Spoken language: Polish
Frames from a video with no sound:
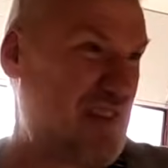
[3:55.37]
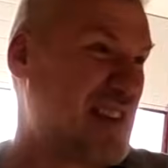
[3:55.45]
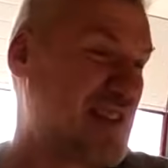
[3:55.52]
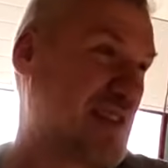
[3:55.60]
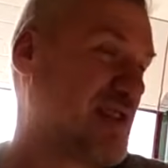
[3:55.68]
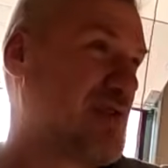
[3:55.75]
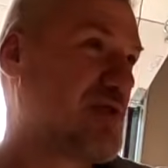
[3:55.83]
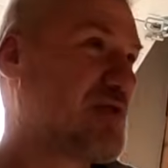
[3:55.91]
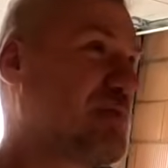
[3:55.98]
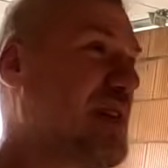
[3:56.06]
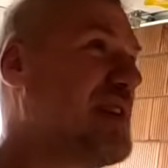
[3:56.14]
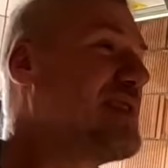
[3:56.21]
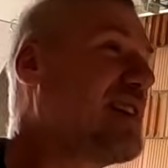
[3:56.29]
więcej niż
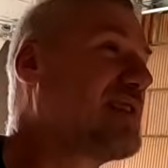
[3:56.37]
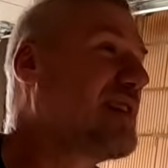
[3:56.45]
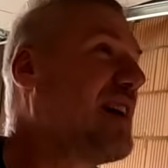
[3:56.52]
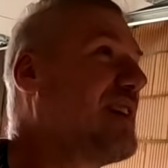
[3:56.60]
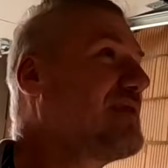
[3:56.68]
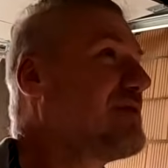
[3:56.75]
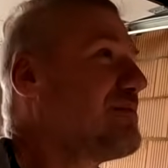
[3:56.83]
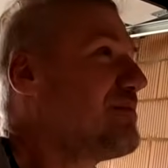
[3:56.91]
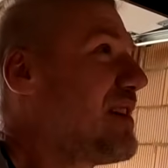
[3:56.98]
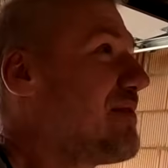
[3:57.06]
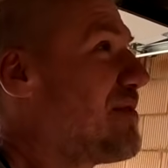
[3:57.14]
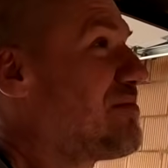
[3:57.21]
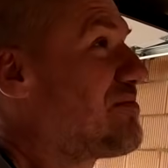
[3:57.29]
500, to
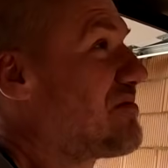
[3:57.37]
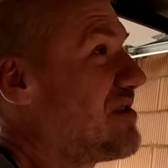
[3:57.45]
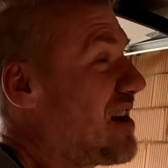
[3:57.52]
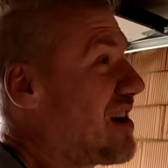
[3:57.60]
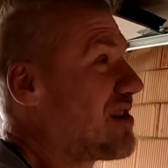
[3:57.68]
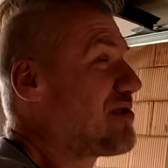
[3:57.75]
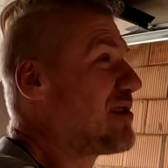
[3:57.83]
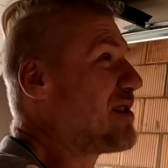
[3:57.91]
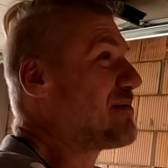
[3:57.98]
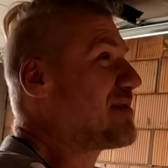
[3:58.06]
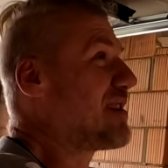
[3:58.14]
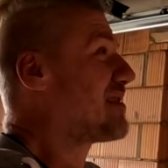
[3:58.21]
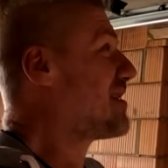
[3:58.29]
nie wiem, czy jakaś
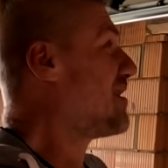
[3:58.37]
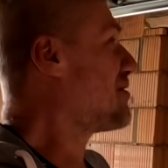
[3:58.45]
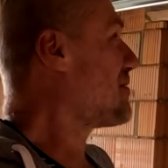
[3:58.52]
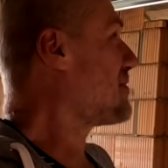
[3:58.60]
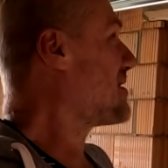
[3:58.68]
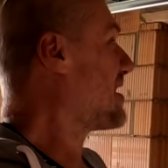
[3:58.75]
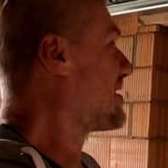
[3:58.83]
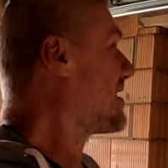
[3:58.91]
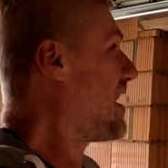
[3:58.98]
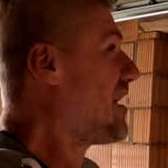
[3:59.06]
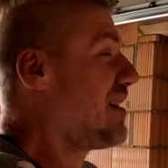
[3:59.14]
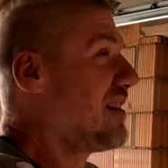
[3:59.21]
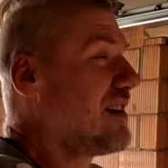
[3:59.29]
700, 800,
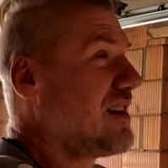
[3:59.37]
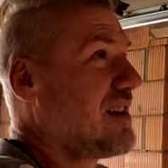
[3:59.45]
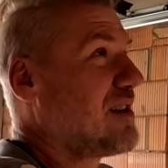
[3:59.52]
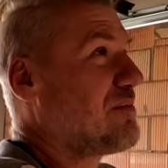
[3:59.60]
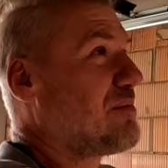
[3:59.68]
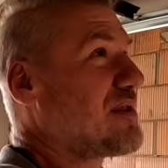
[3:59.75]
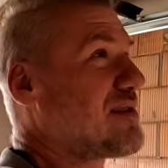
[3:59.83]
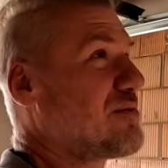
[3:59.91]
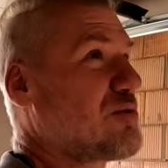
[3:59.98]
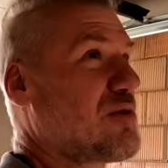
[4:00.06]
bo jest